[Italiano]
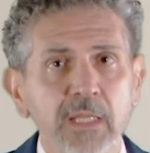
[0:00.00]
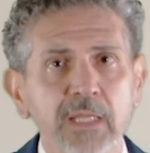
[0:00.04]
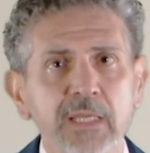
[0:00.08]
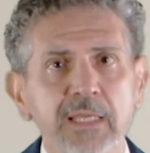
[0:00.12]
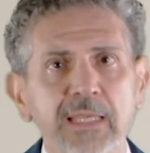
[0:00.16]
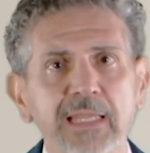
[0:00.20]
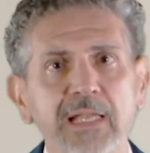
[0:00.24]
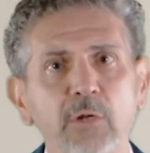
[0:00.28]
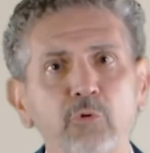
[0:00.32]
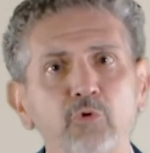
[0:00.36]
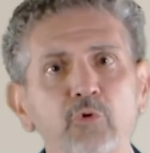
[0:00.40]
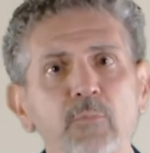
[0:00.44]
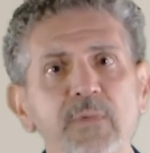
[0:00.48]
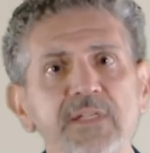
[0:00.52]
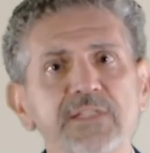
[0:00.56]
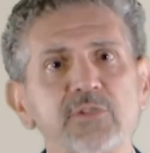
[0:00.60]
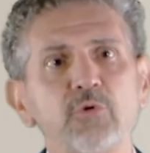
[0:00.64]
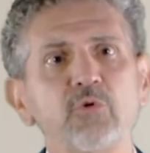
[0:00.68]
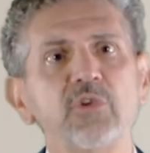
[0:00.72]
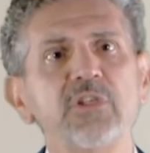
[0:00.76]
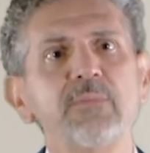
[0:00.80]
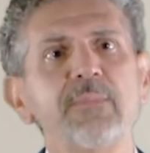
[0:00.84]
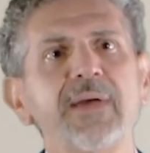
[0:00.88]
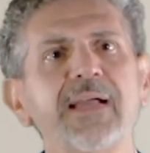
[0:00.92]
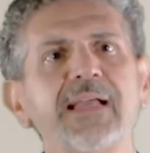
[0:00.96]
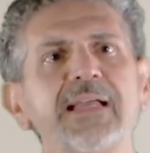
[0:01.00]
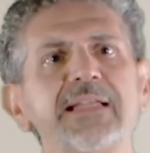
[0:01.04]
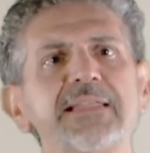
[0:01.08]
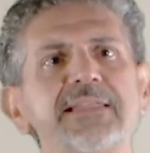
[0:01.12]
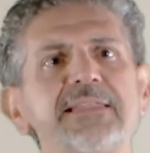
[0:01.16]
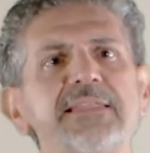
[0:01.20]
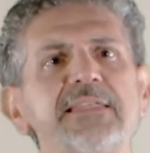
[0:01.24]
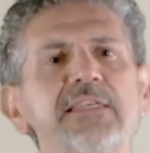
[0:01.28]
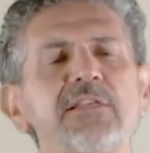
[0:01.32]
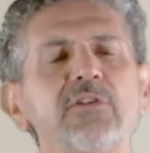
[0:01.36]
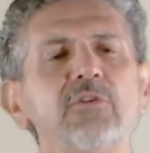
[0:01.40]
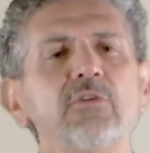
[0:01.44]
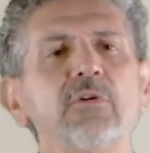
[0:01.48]
Che l'automazione di
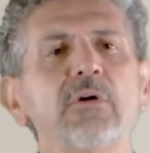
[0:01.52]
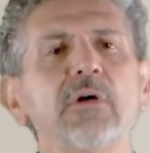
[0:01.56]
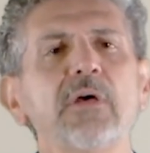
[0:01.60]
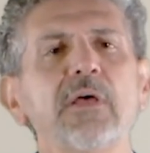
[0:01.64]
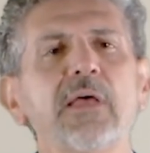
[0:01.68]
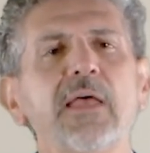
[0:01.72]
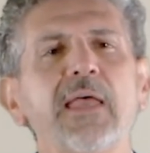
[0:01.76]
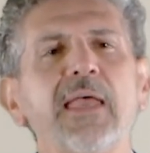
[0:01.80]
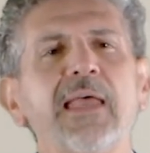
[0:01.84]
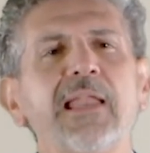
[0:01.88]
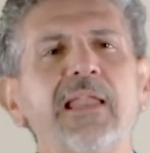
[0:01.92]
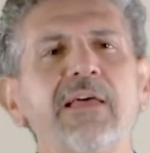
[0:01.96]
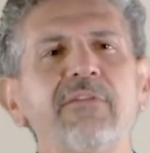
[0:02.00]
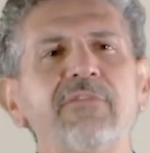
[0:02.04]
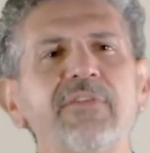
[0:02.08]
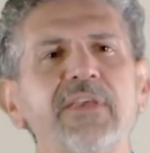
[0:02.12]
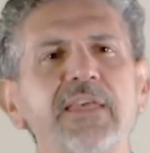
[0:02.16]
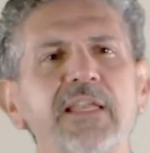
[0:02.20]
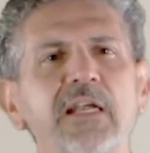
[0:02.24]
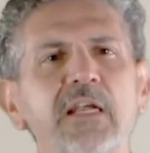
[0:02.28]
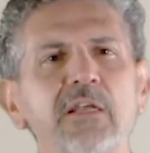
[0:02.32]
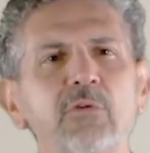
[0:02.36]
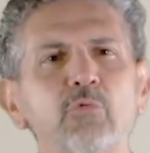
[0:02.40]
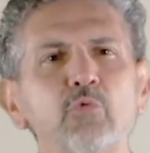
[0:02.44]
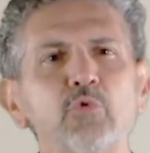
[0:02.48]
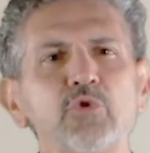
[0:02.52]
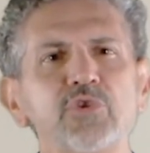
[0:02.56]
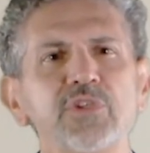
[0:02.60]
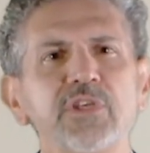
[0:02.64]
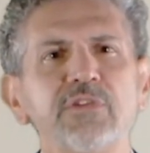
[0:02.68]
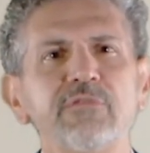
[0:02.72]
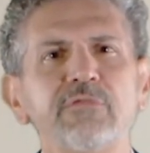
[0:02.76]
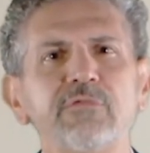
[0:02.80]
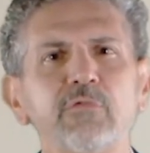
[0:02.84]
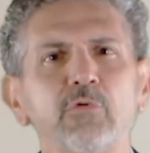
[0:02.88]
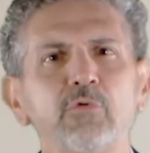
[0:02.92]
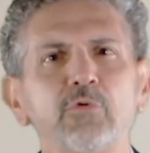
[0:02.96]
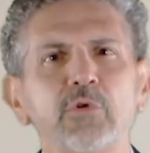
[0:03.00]
magazzino è la vera luce
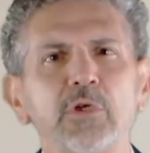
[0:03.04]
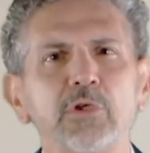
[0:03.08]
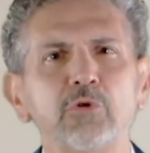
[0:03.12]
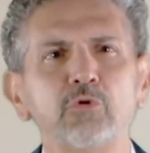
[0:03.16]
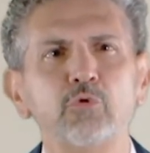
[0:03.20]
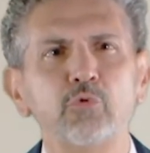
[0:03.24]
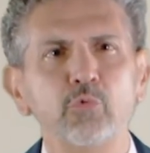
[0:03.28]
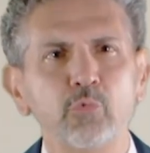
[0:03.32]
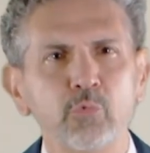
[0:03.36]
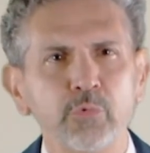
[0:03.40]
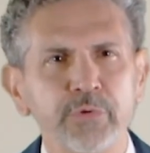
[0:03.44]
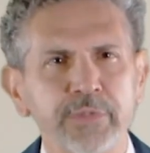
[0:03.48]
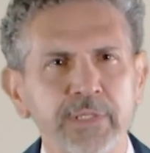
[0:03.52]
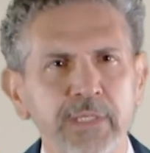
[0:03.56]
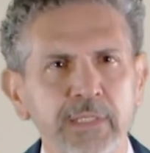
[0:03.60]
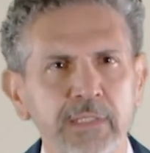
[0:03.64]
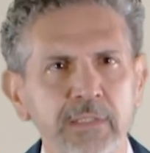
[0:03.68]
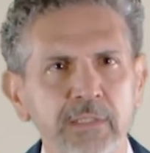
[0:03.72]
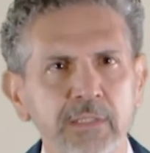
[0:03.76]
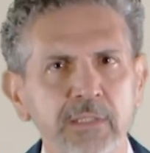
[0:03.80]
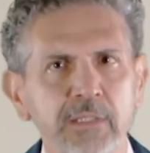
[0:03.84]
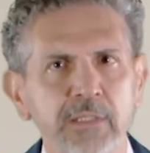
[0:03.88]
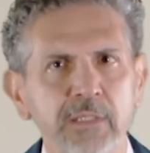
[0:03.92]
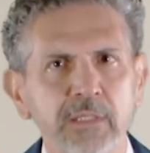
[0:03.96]
in fondo al tunnel